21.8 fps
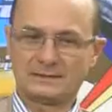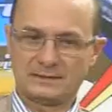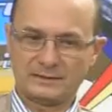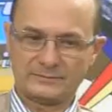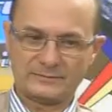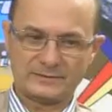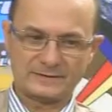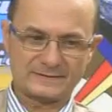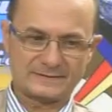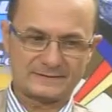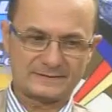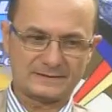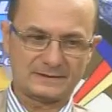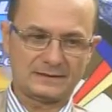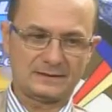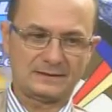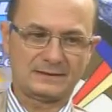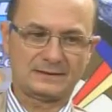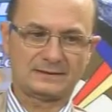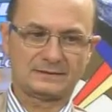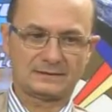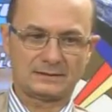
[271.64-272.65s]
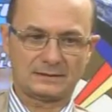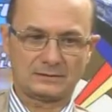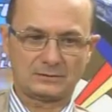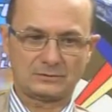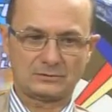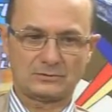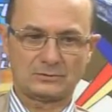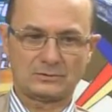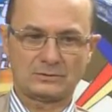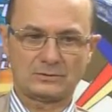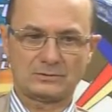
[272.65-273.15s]
e deve essere letta
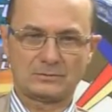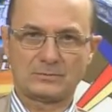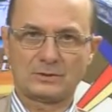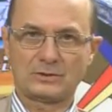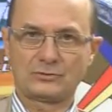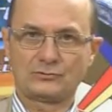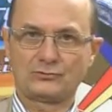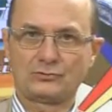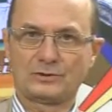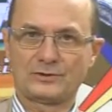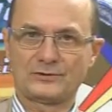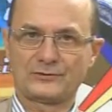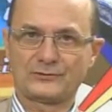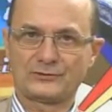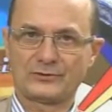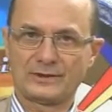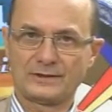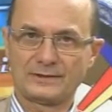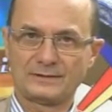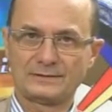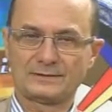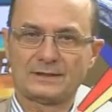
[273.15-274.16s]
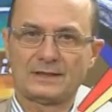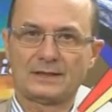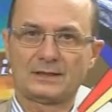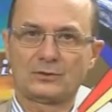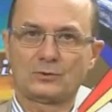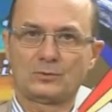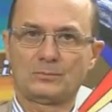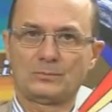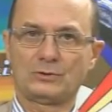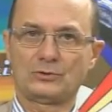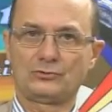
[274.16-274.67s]
con maggiore
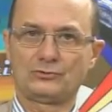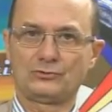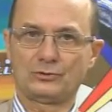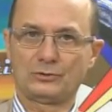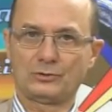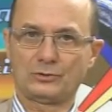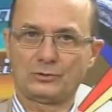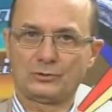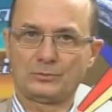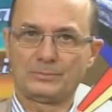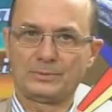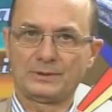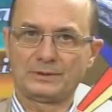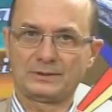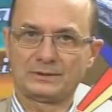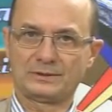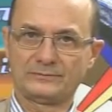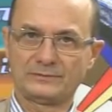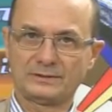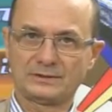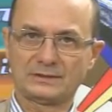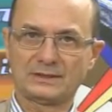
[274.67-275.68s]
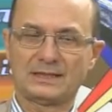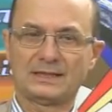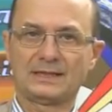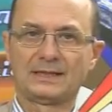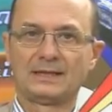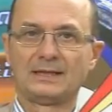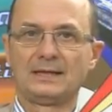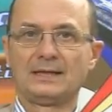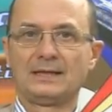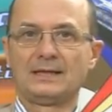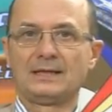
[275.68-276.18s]
serenità, con maggiore
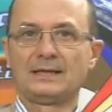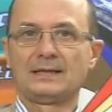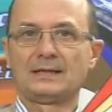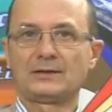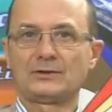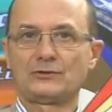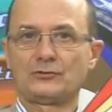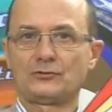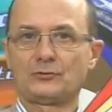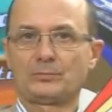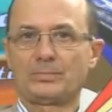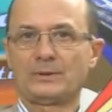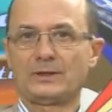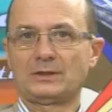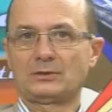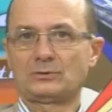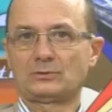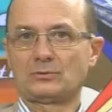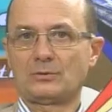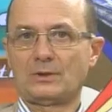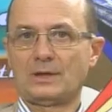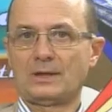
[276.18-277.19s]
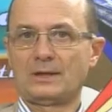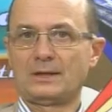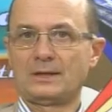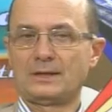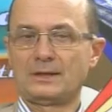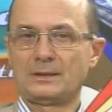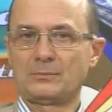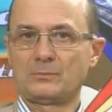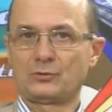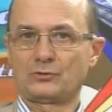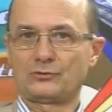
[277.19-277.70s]
obiettività rispetto
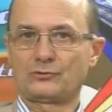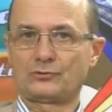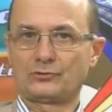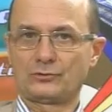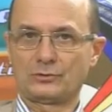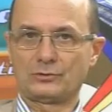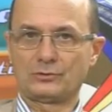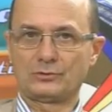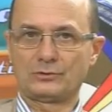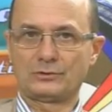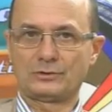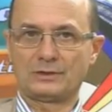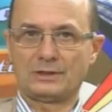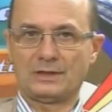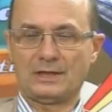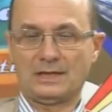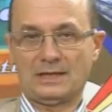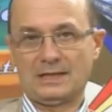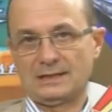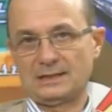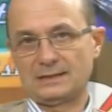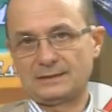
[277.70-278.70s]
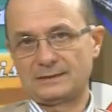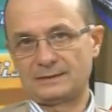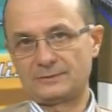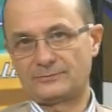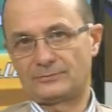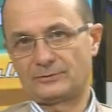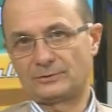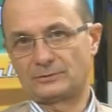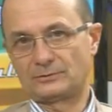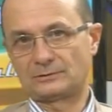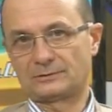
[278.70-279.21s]
alle emozioni e alle
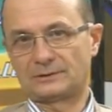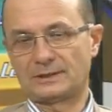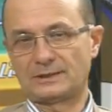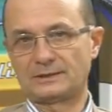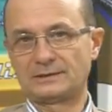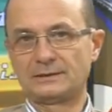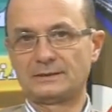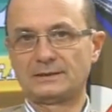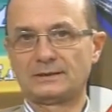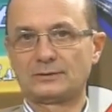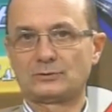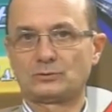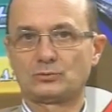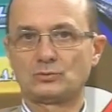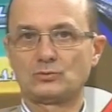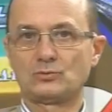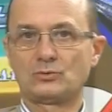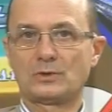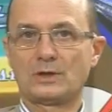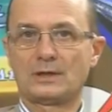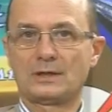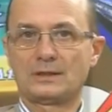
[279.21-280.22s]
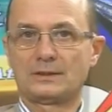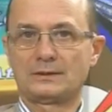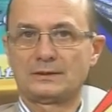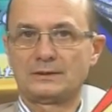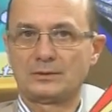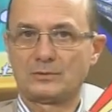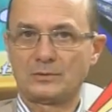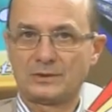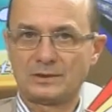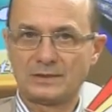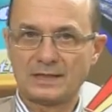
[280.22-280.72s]
difficoltà di lettura
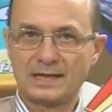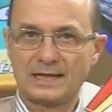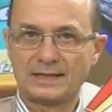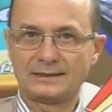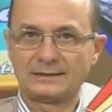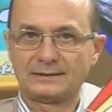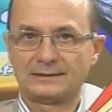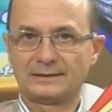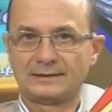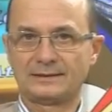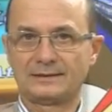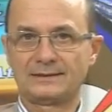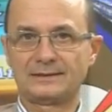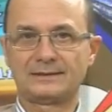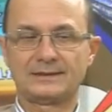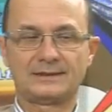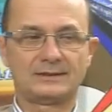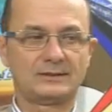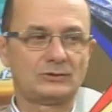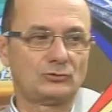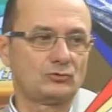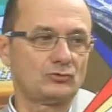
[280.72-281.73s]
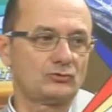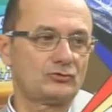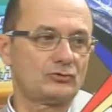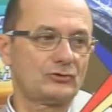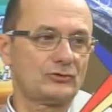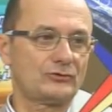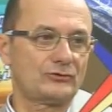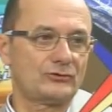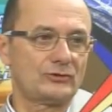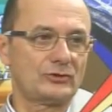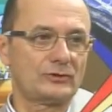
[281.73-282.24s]
di quegli anni e degli anni
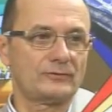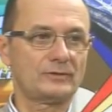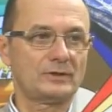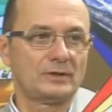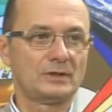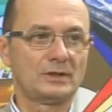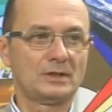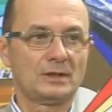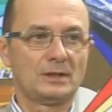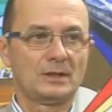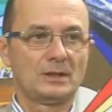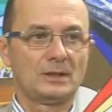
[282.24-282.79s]
successivi,